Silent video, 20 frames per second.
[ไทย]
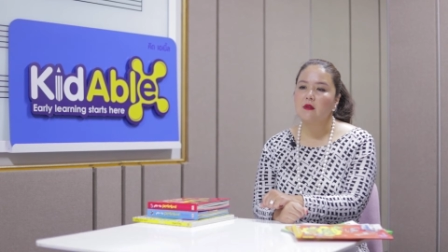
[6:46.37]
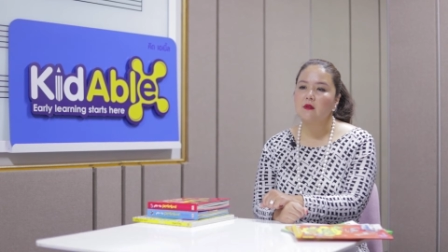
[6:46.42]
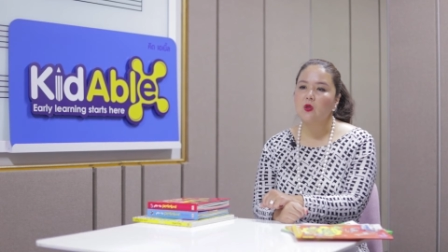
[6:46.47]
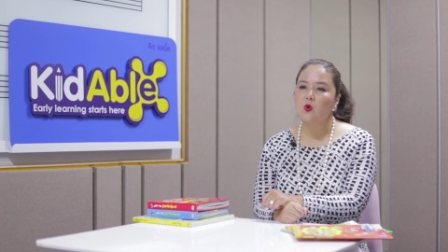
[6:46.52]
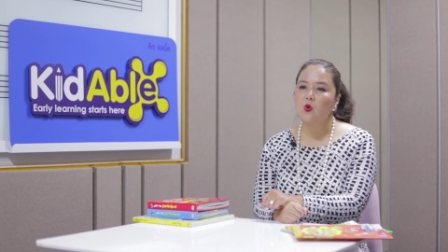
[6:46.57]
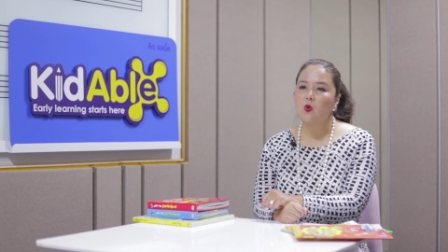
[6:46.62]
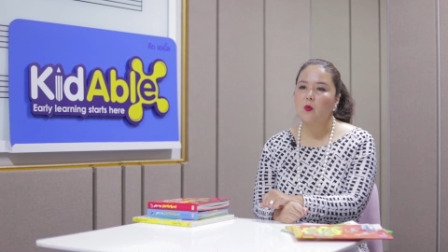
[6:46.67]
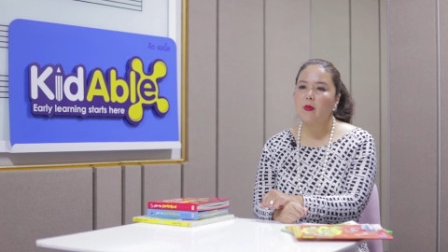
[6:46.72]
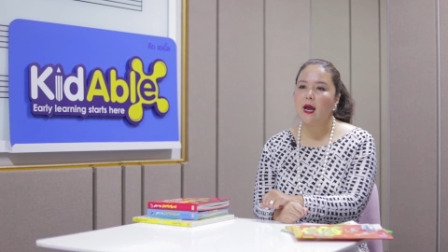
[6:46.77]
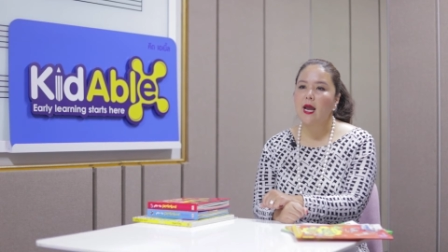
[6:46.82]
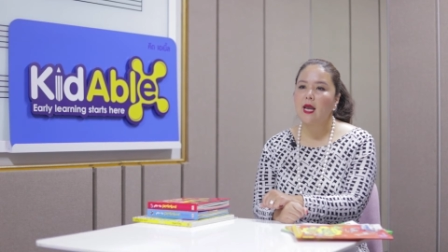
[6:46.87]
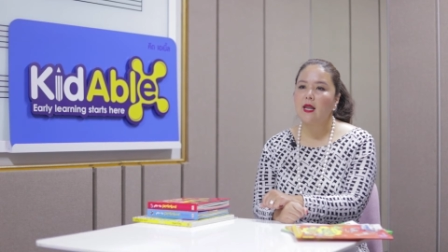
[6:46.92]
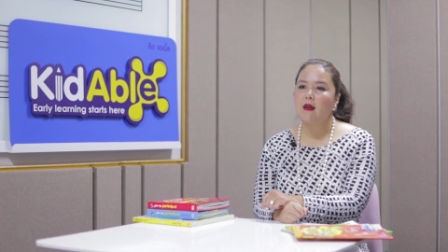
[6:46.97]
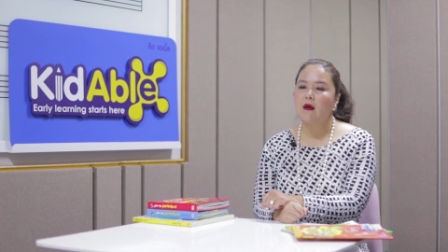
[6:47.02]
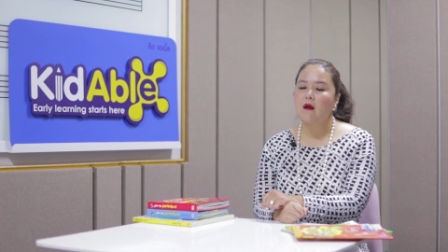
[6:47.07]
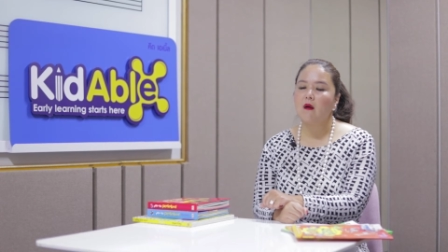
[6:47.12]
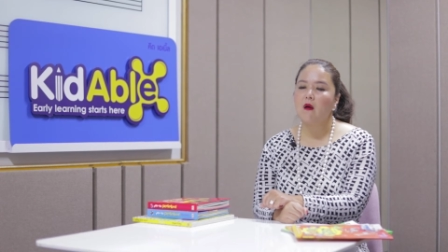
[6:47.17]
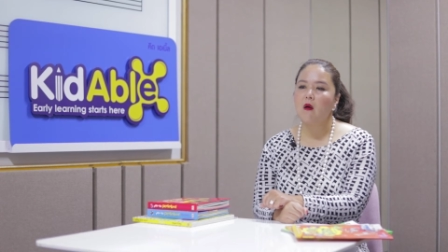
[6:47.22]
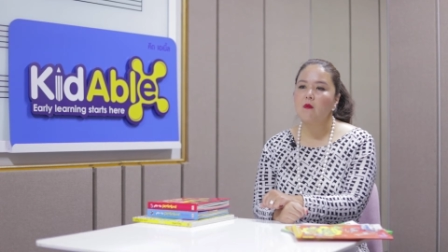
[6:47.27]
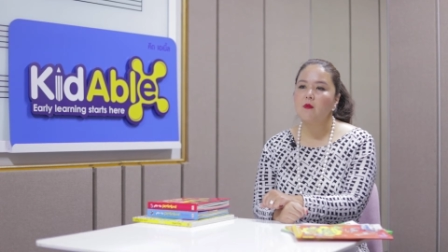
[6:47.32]
โตไป
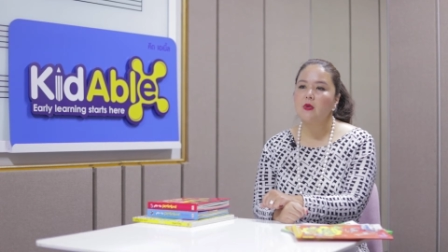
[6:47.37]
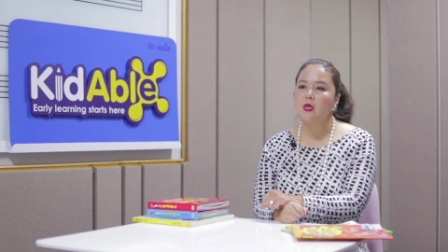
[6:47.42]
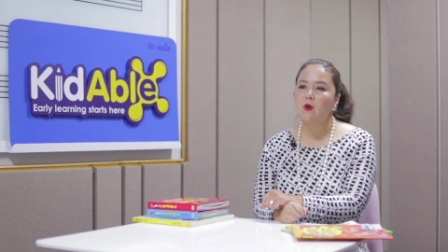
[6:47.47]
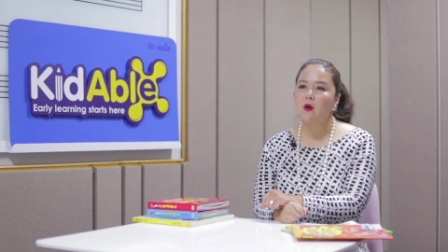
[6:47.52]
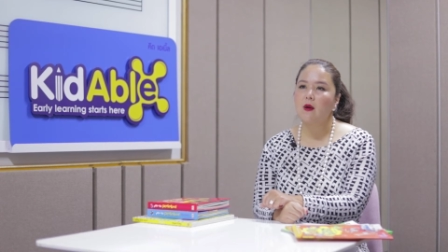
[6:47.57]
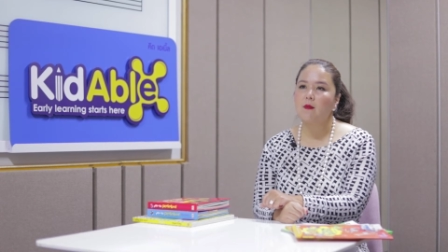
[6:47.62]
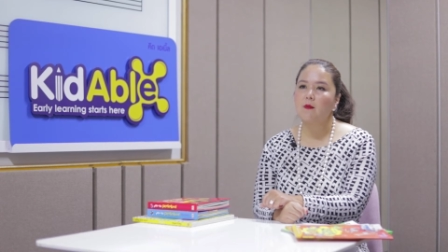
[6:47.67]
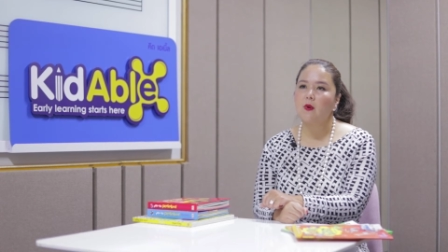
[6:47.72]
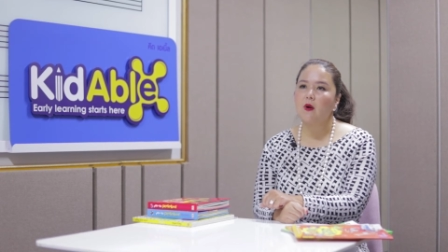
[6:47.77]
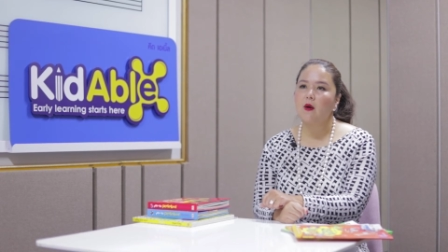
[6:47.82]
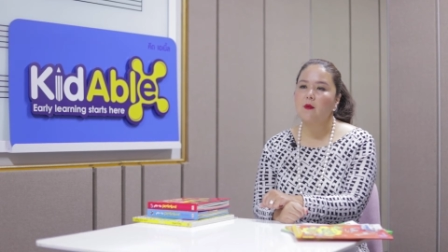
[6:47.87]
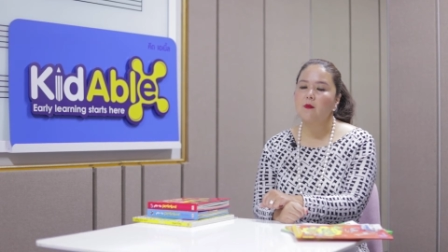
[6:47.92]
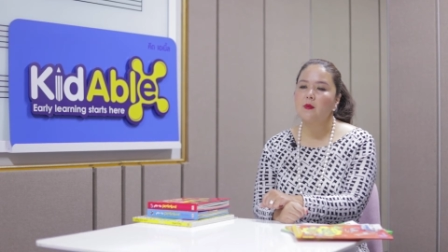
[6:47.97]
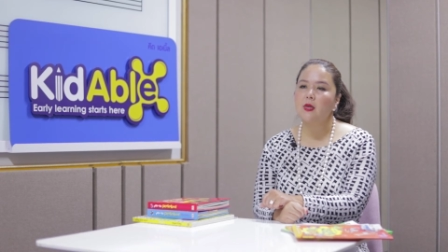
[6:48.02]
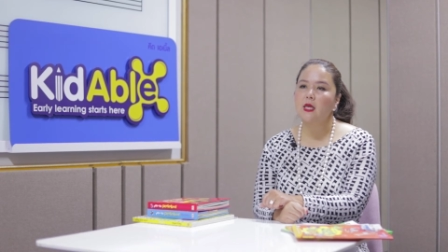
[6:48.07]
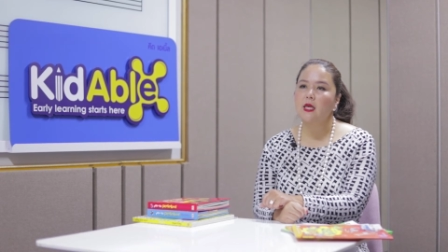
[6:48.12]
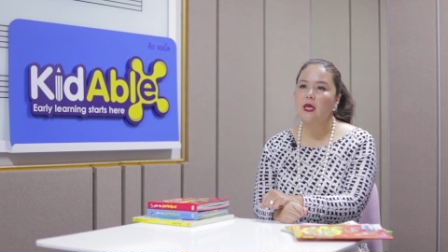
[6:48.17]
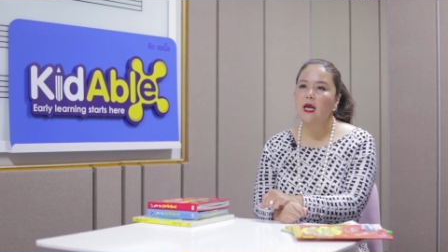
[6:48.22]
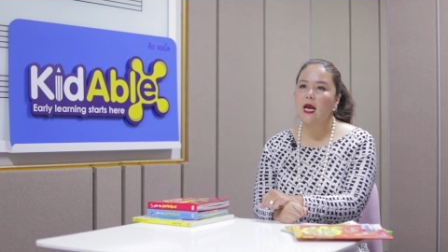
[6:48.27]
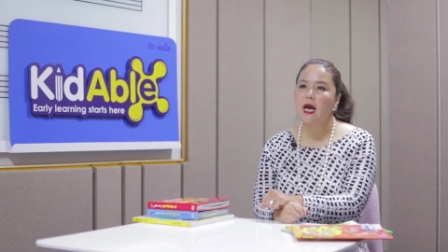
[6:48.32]
แล้วก็มีความพร้อม
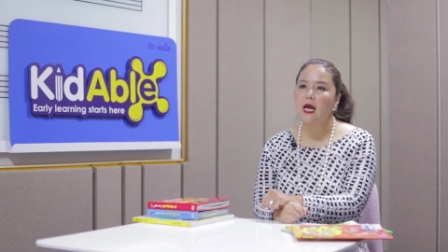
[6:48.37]
ใน